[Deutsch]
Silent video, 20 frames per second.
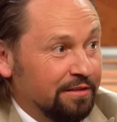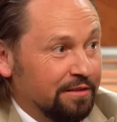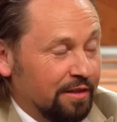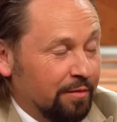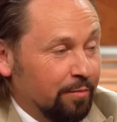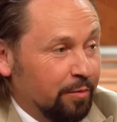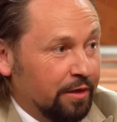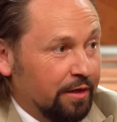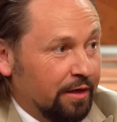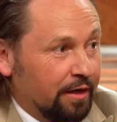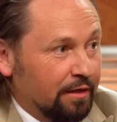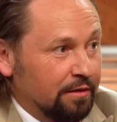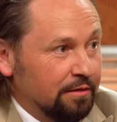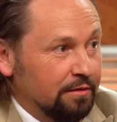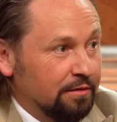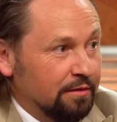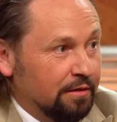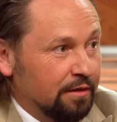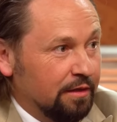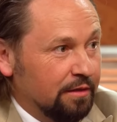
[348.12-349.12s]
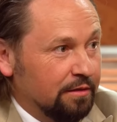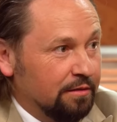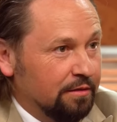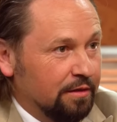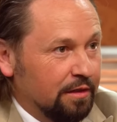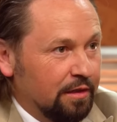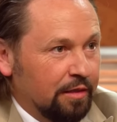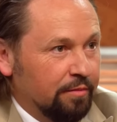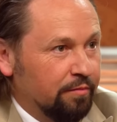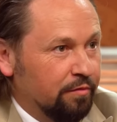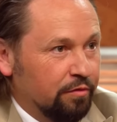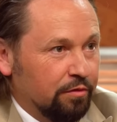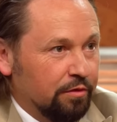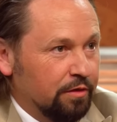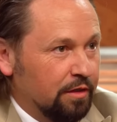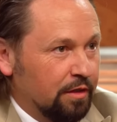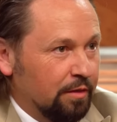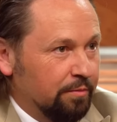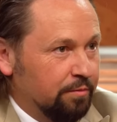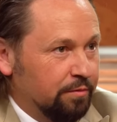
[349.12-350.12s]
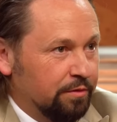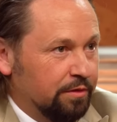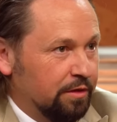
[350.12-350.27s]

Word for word: ist sehr bekannt. Er hat gelebt vor, ich glaube,